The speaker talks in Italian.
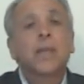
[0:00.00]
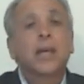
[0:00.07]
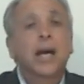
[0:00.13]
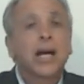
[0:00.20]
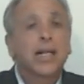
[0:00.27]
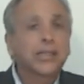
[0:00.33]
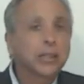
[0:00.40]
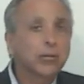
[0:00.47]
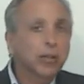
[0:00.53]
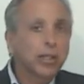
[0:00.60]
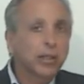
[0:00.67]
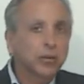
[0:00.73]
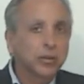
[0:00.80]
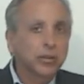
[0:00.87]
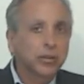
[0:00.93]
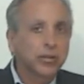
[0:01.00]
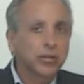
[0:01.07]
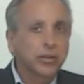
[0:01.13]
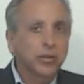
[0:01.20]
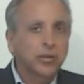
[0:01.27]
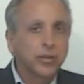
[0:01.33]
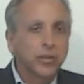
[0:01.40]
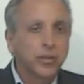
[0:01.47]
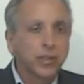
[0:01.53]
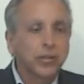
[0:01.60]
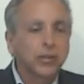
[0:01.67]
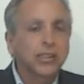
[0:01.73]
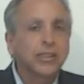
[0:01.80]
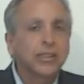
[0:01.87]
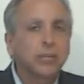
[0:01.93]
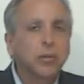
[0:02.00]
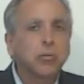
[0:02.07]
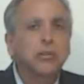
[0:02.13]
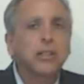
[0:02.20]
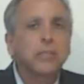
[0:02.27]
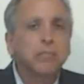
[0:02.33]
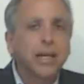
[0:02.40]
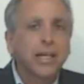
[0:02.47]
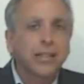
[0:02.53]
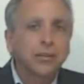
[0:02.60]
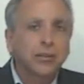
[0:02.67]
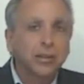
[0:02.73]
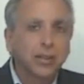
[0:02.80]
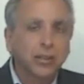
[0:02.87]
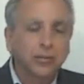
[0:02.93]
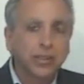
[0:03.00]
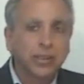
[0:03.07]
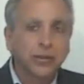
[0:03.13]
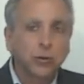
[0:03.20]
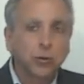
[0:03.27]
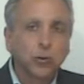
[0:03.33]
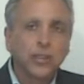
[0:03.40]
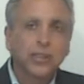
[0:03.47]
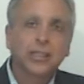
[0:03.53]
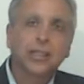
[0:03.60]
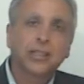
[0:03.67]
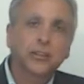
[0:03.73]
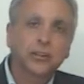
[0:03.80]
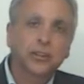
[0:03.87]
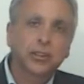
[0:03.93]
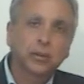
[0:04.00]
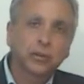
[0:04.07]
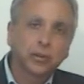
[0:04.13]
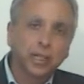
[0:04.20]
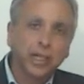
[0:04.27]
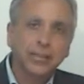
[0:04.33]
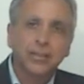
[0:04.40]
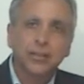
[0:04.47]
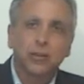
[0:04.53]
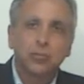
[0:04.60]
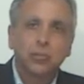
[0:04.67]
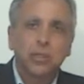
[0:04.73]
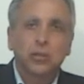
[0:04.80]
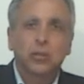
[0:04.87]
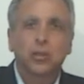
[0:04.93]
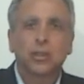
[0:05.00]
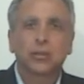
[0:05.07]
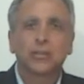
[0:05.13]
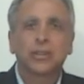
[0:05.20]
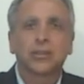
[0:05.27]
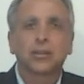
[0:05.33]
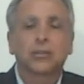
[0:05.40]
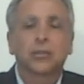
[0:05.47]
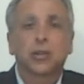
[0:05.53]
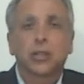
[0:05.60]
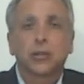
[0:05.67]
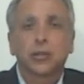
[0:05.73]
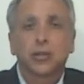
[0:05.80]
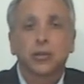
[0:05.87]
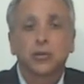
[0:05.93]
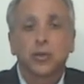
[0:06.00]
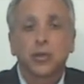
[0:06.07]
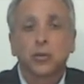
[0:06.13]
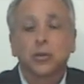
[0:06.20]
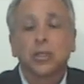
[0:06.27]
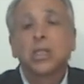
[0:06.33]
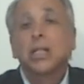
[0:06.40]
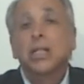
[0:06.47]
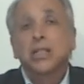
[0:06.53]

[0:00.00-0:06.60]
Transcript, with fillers: Anche qua la Corte Costituzionale non entra proprio nel merito della questione se la legge contrasta o meno con la, con la Costituzione,